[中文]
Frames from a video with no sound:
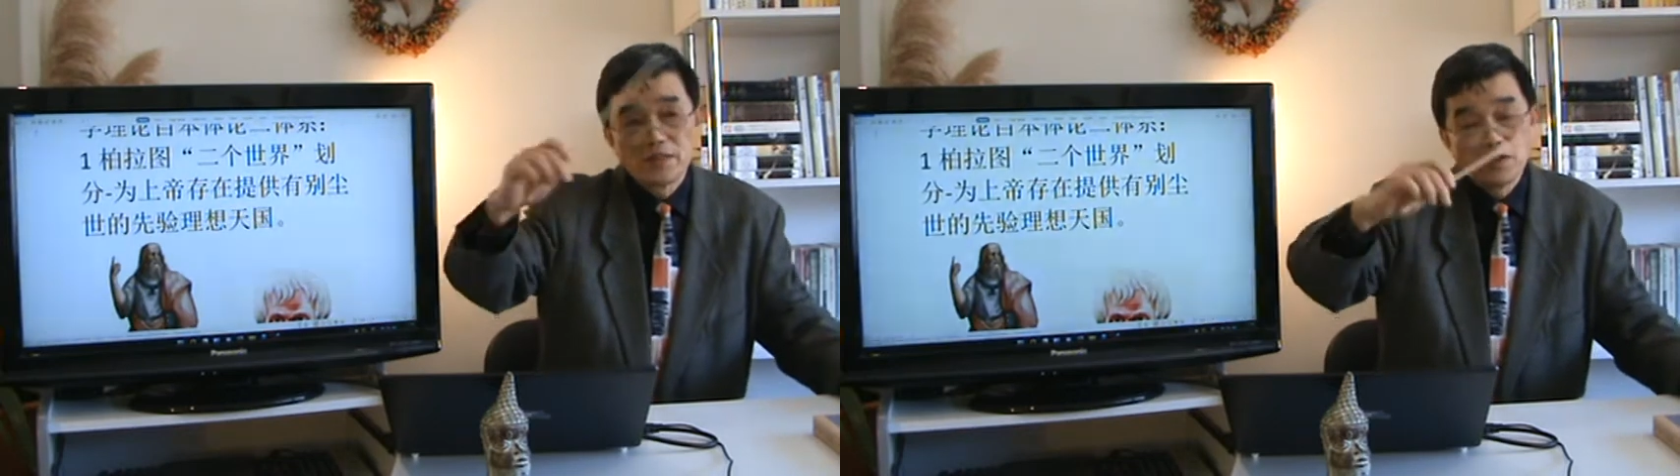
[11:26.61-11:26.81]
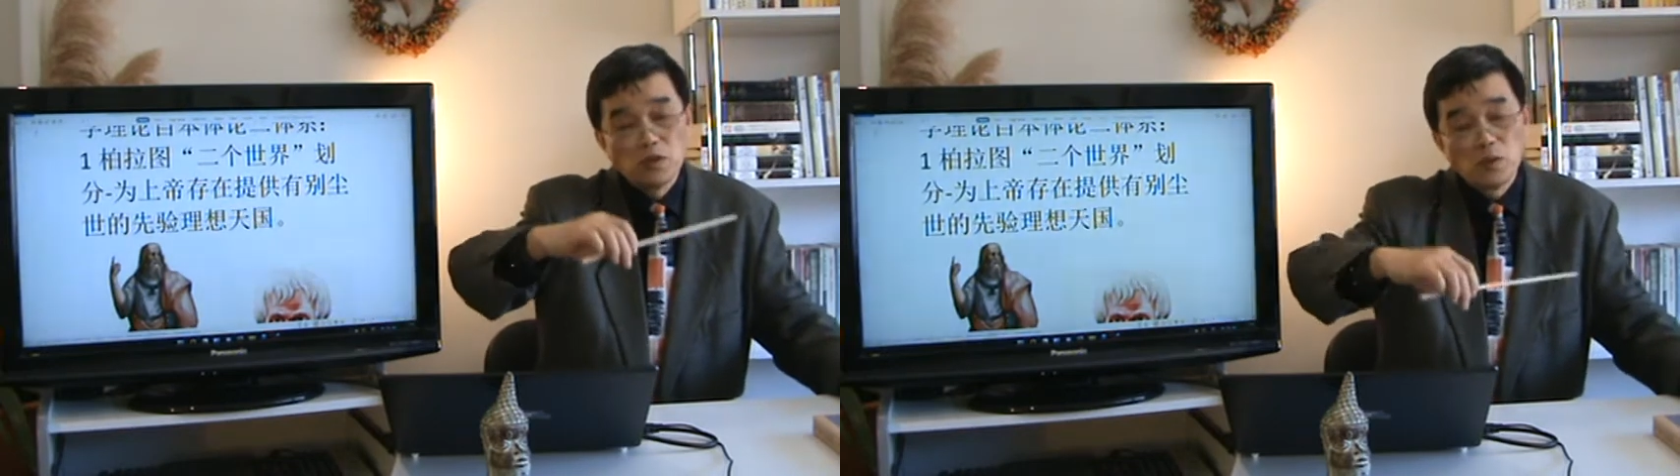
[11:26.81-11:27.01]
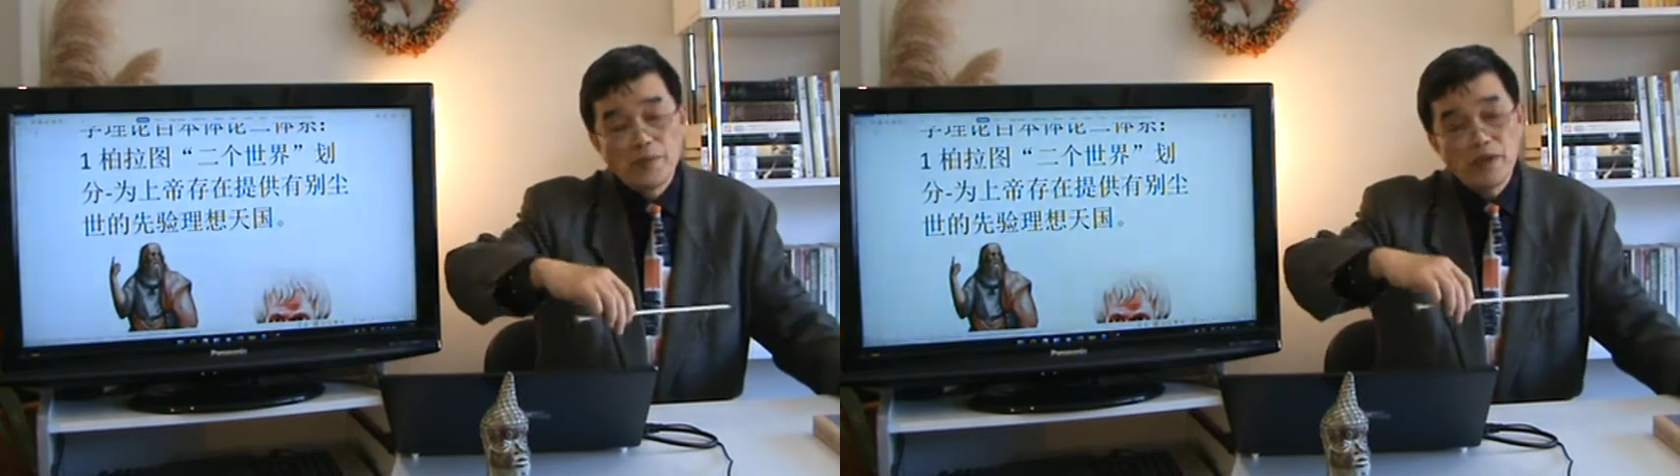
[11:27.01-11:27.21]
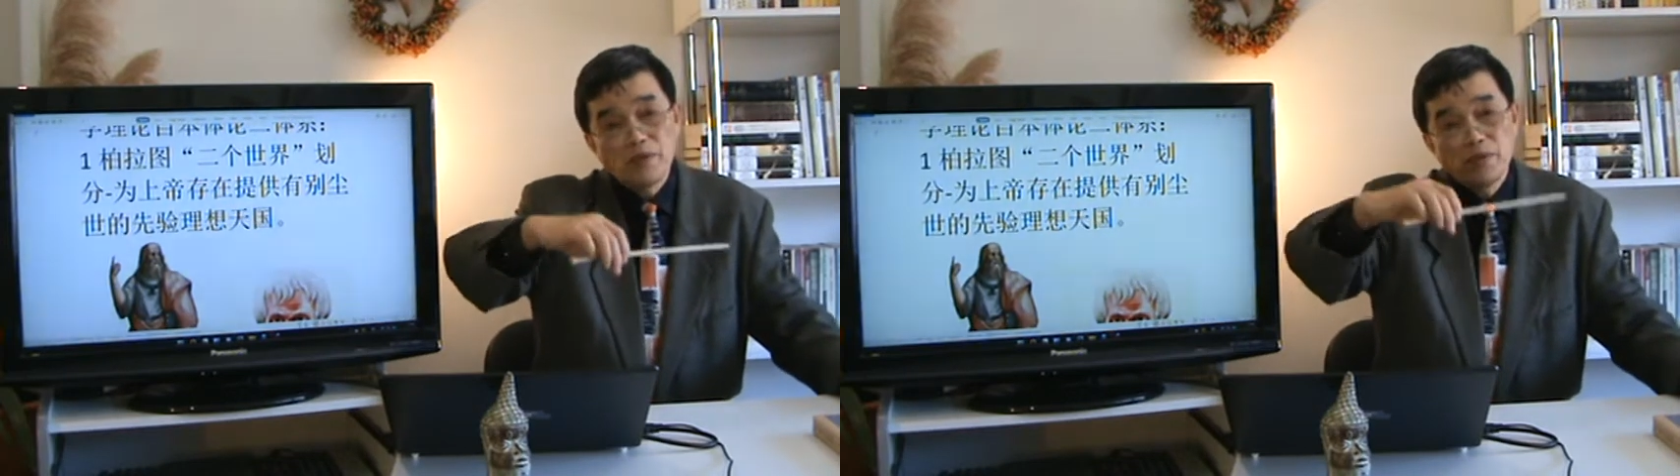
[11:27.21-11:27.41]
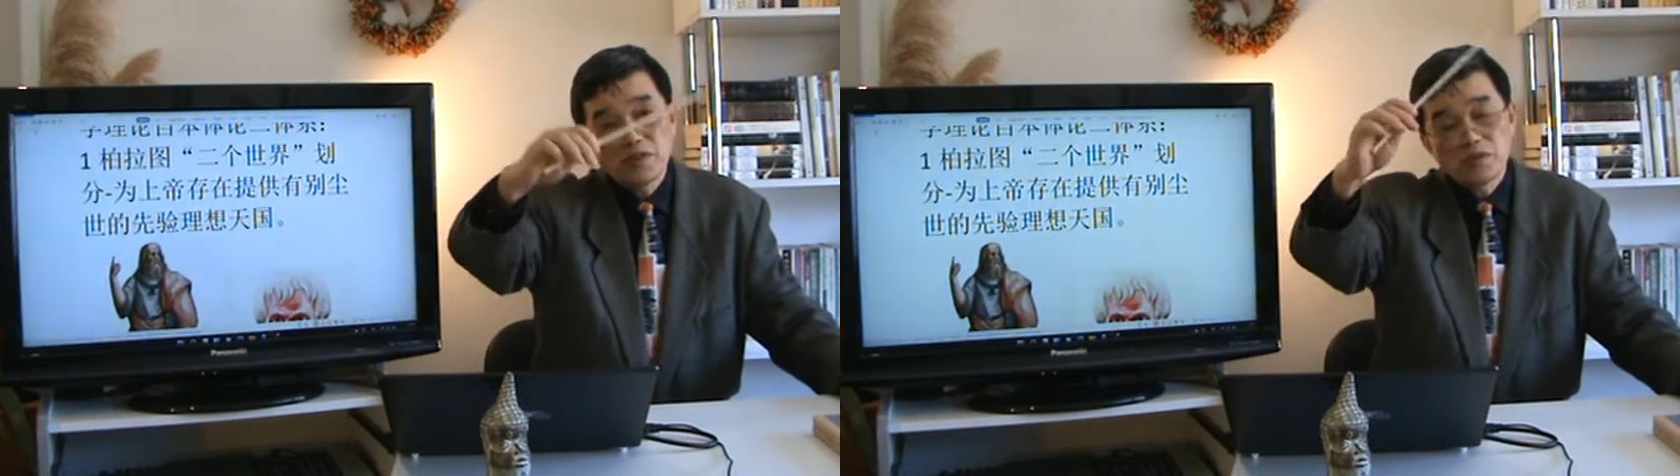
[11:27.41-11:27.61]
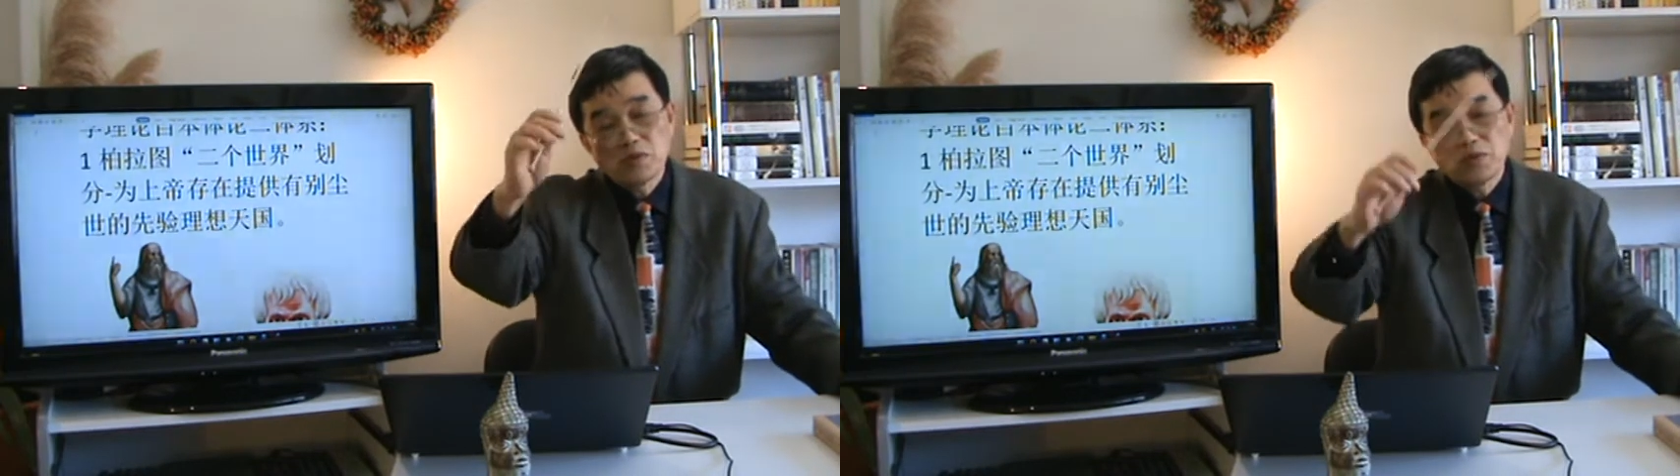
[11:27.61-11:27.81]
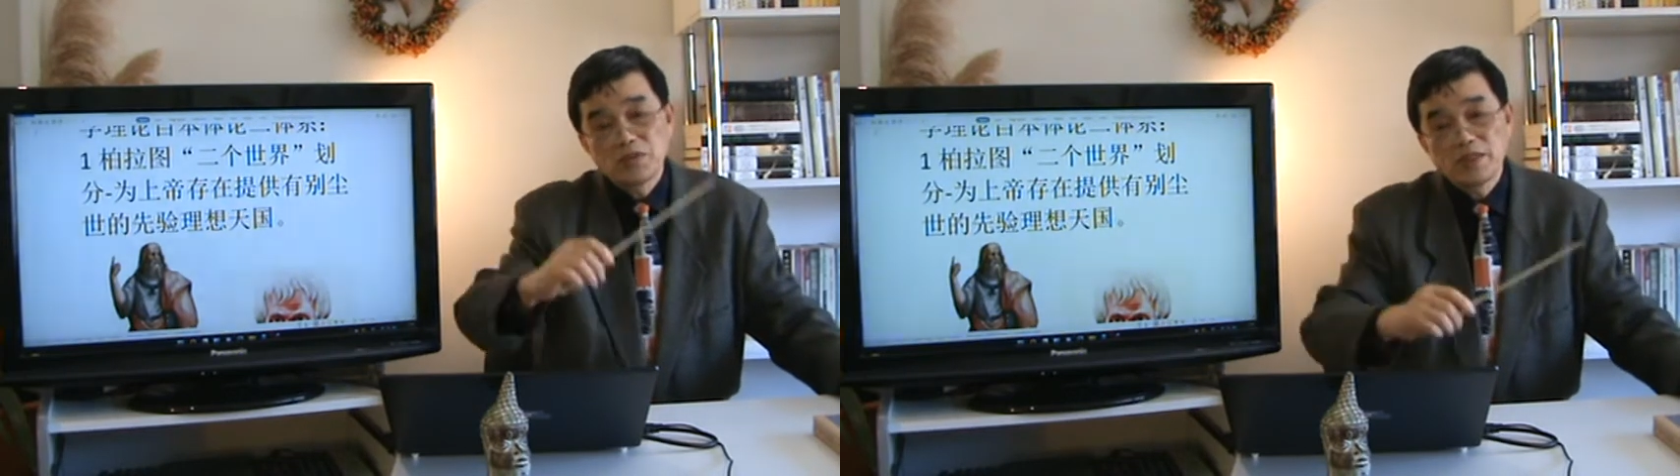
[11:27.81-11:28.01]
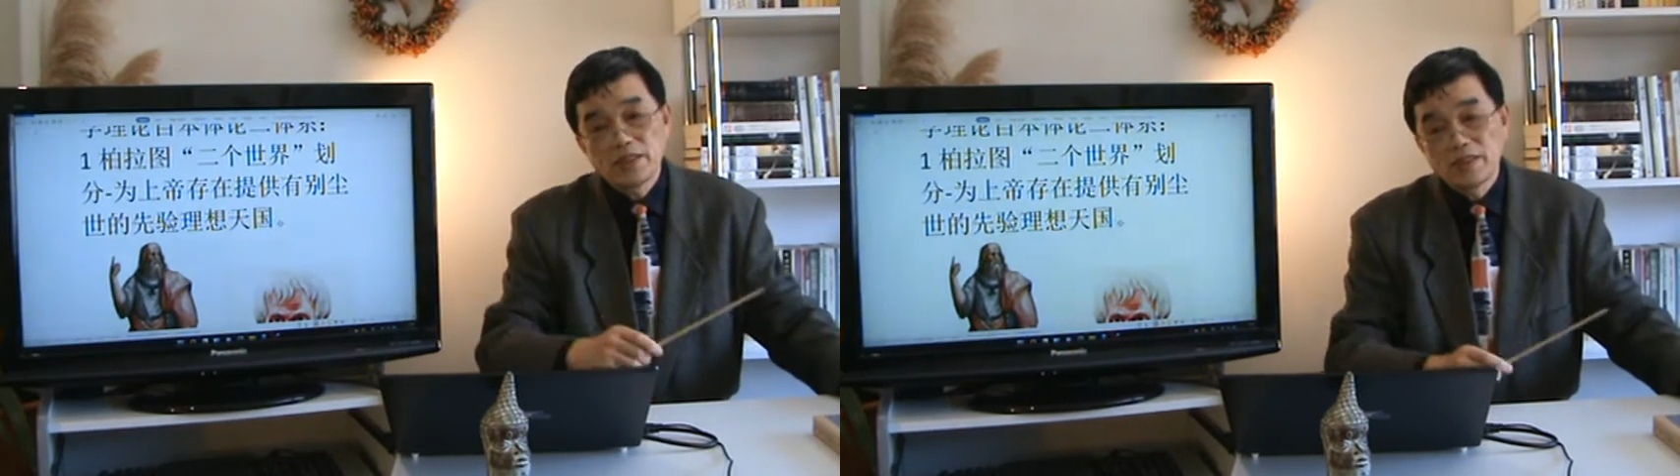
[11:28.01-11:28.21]
就有别于世俗
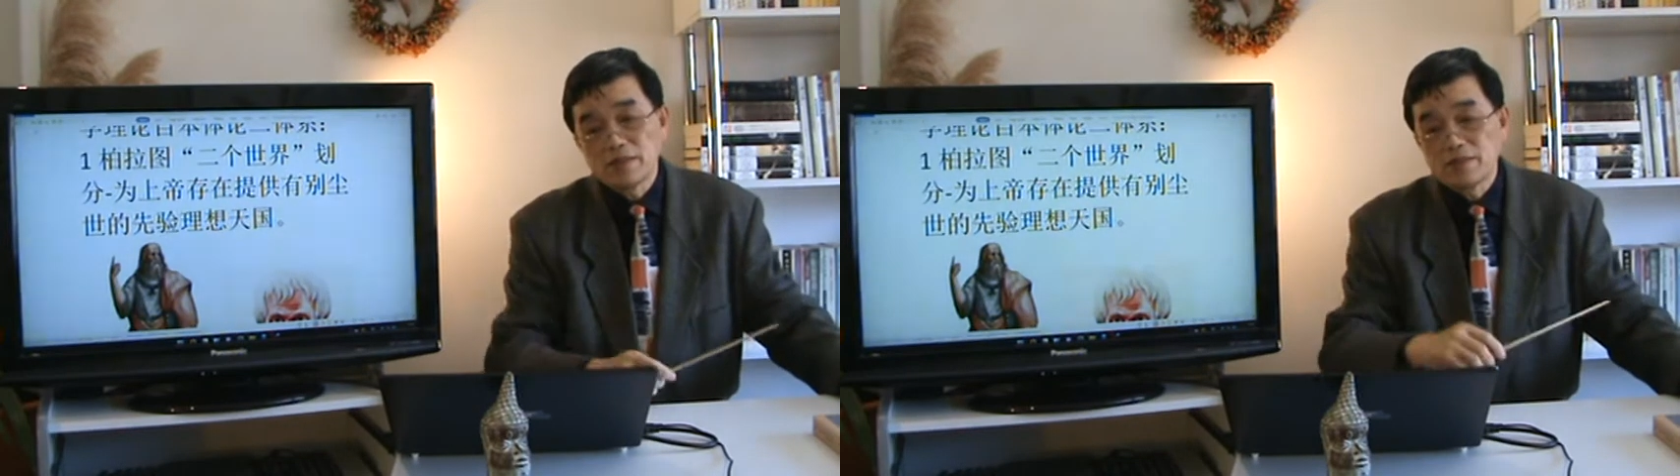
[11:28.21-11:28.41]
世界的